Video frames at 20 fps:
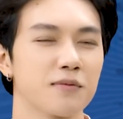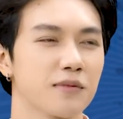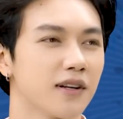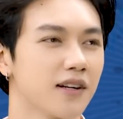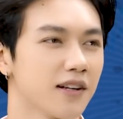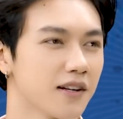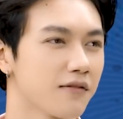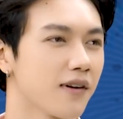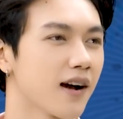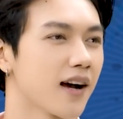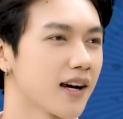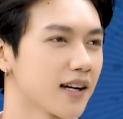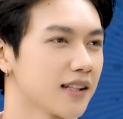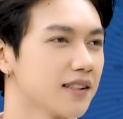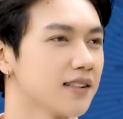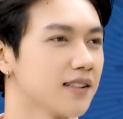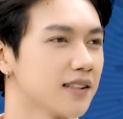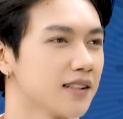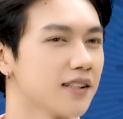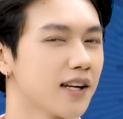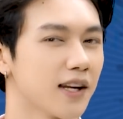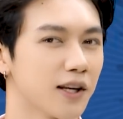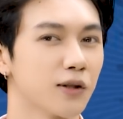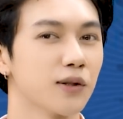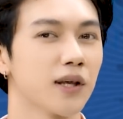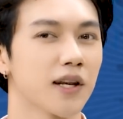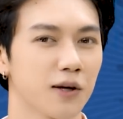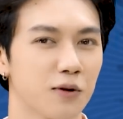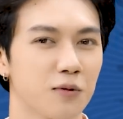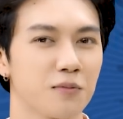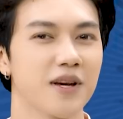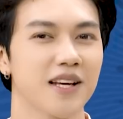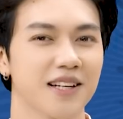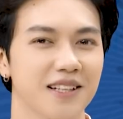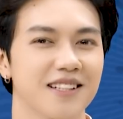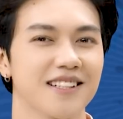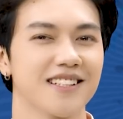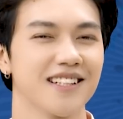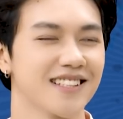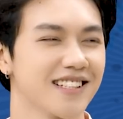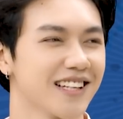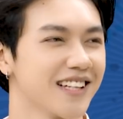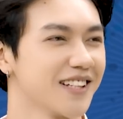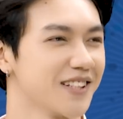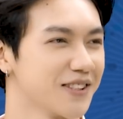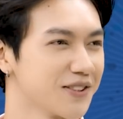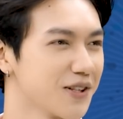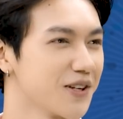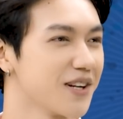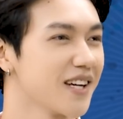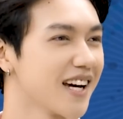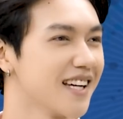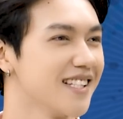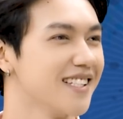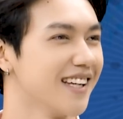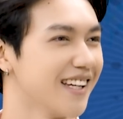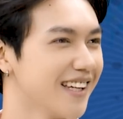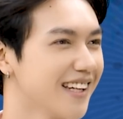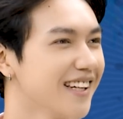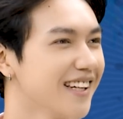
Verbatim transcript: em tới, và lần đầu tiên em cũng biết chương trình Nói đi ngại à, gì.